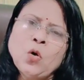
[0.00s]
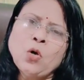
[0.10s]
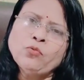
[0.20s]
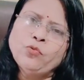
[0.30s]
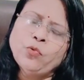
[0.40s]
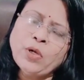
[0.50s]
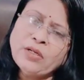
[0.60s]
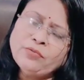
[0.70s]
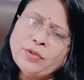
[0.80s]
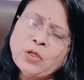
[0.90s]
और वो
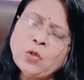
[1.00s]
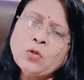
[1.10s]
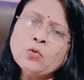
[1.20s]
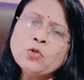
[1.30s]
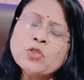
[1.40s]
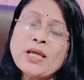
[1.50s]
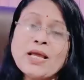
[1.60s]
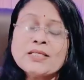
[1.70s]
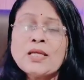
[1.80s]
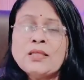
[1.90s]
वे लोग कुछ
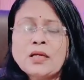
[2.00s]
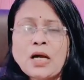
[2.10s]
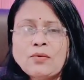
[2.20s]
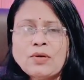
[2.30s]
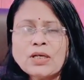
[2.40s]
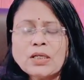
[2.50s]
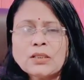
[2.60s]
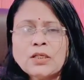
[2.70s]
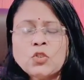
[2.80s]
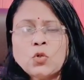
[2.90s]
ऐसा दिखावा
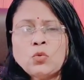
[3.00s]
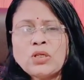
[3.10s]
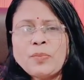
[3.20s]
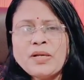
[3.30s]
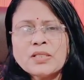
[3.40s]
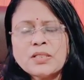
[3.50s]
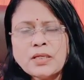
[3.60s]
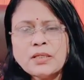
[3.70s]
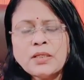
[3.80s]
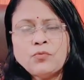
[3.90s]
करते हैं जो उनके पास
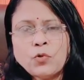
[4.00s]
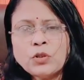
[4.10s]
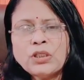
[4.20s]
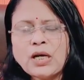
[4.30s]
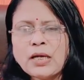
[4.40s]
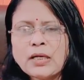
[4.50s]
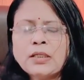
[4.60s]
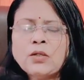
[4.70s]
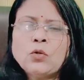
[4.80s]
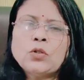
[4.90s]
नहीं है वो दिखा रहे
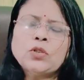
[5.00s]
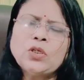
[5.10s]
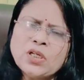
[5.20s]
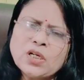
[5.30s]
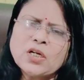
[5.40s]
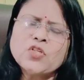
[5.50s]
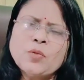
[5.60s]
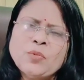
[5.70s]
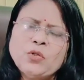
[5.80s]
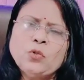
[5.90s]
हैं और इतने
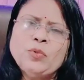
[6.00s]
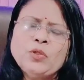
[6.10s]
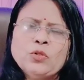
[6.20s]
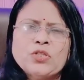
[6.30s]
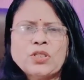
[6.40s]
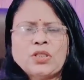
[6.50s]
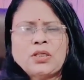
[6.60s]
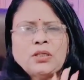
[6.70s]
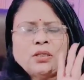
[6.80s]
कर्जे में डूबी हुई जिंदगी